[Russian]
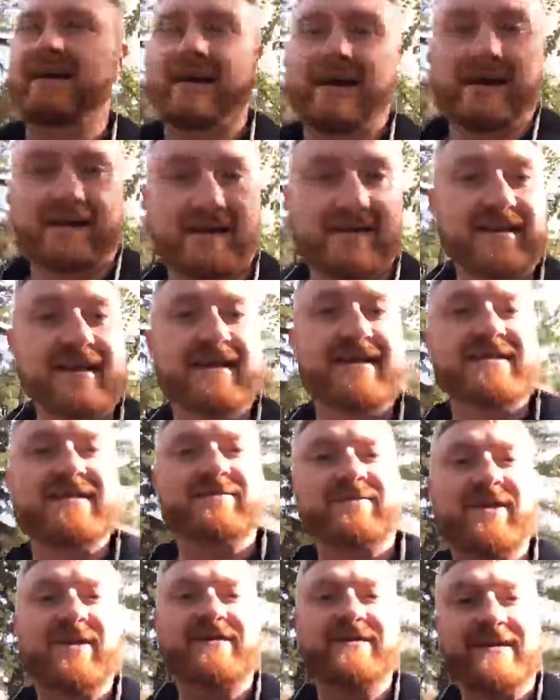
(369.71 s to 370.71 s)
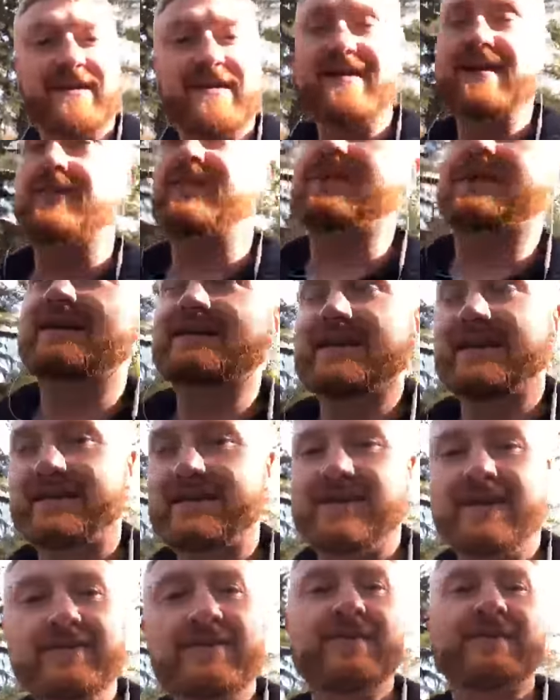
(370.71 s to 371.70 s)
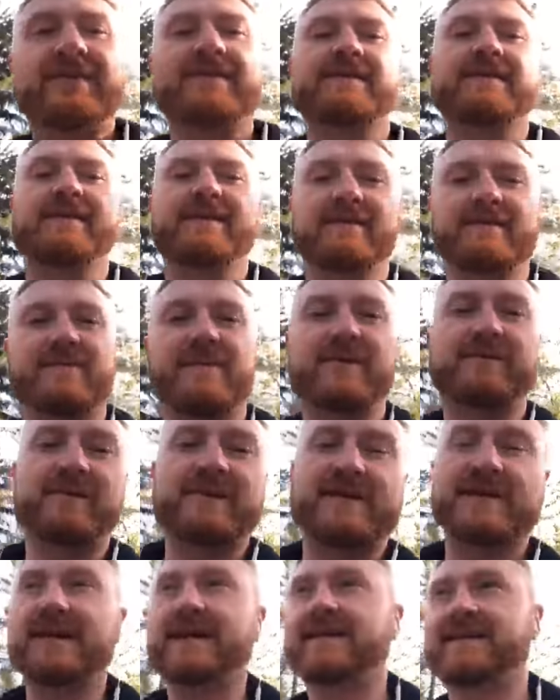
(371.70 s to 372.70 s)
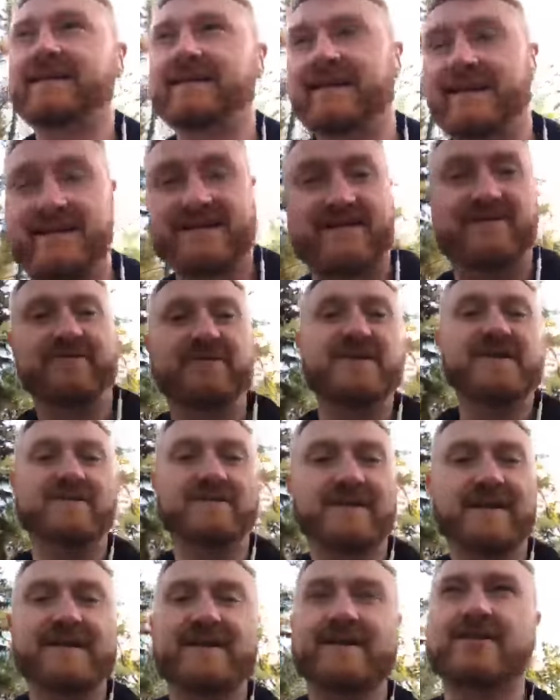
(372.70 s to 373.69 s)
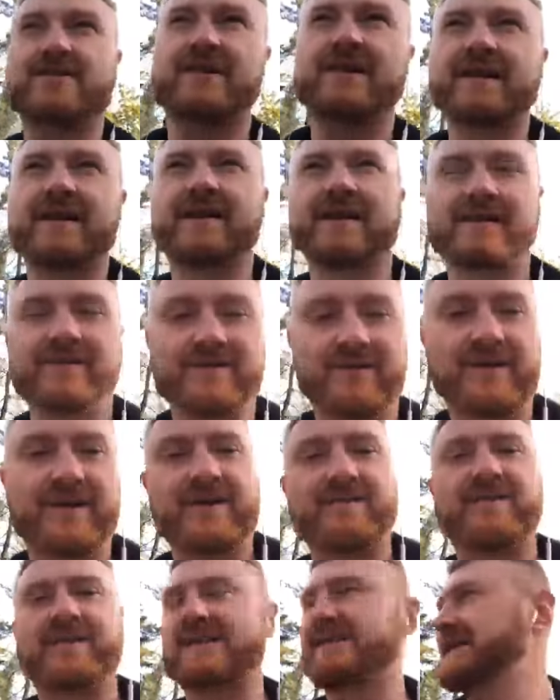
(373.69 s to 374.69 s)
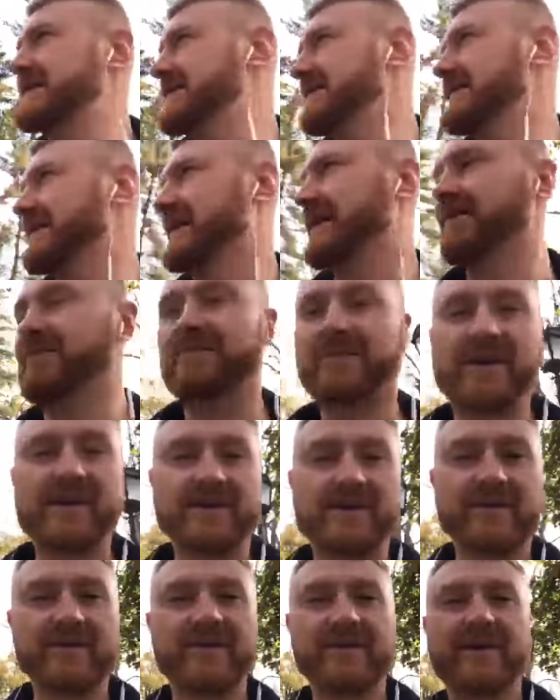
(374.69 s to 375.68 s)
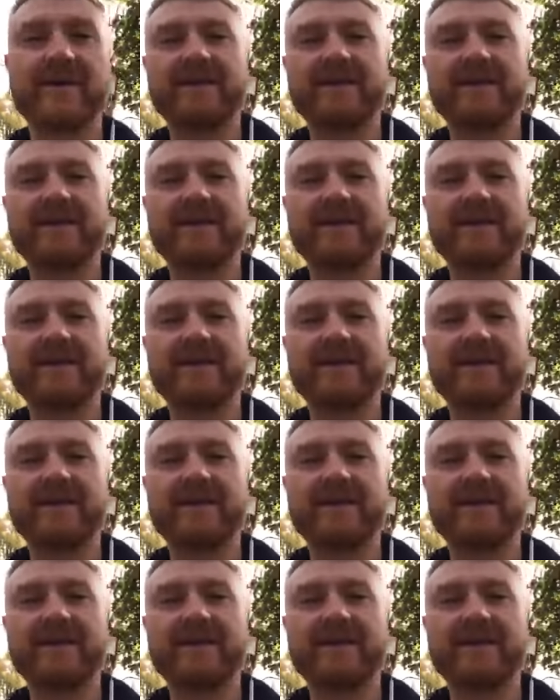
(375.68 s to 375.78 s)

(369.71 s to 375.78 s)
А когда я собрал 359 подписей и за 8 тысяч лей, которые я потратил на компанию,